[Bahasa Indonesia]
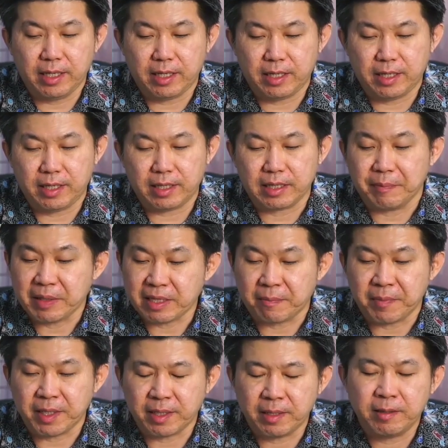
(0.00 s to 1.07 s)
uh,
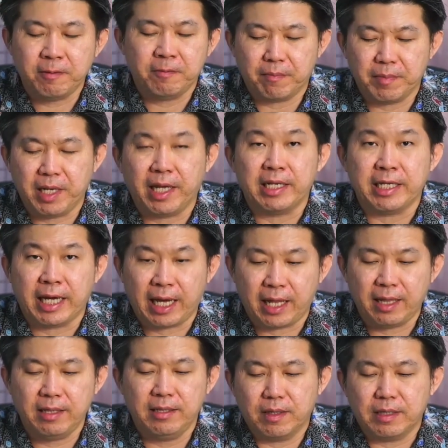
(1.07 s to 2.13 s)
teman-teman milenial